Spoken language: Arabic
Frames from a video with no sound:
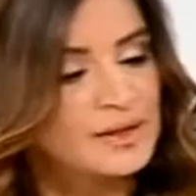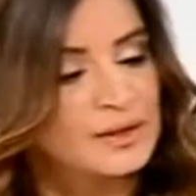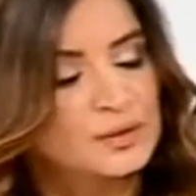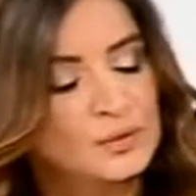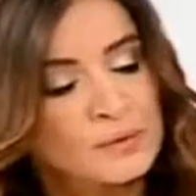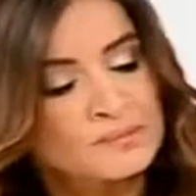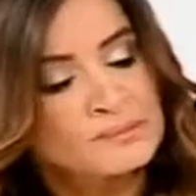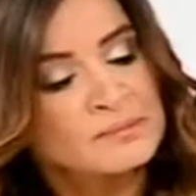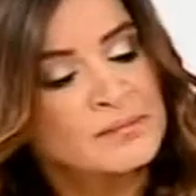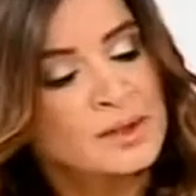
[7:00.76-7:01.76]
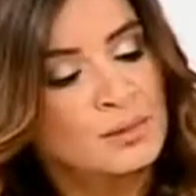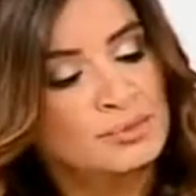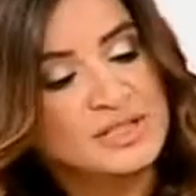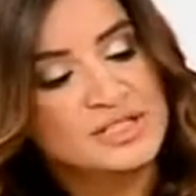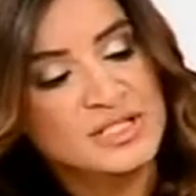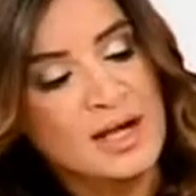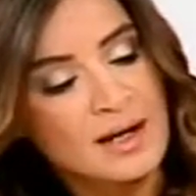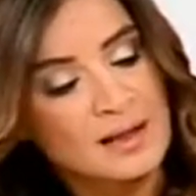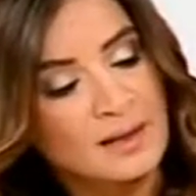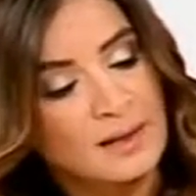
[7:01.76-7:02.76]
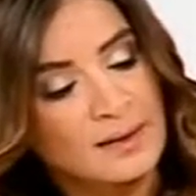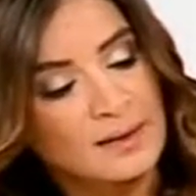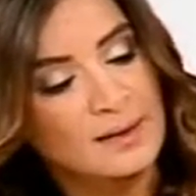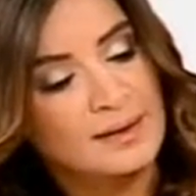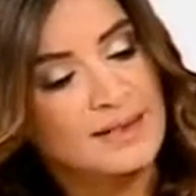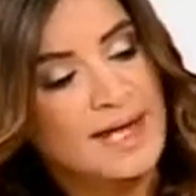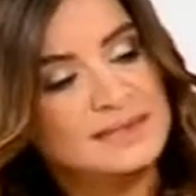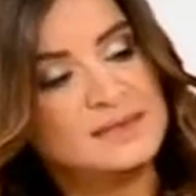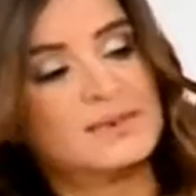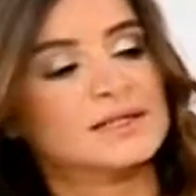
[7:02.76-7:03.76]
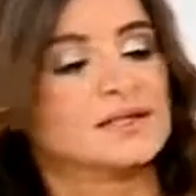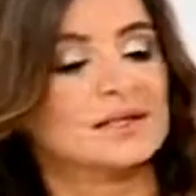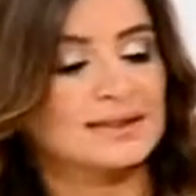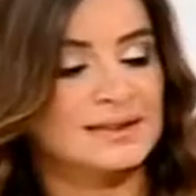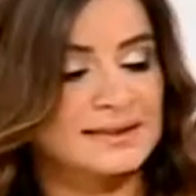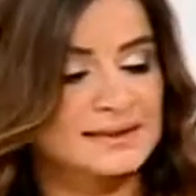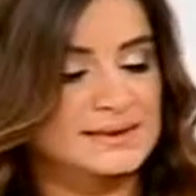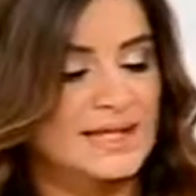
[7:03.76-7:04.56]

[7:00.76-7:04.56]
ثانك يو بيرجع لاست بات نوت ليست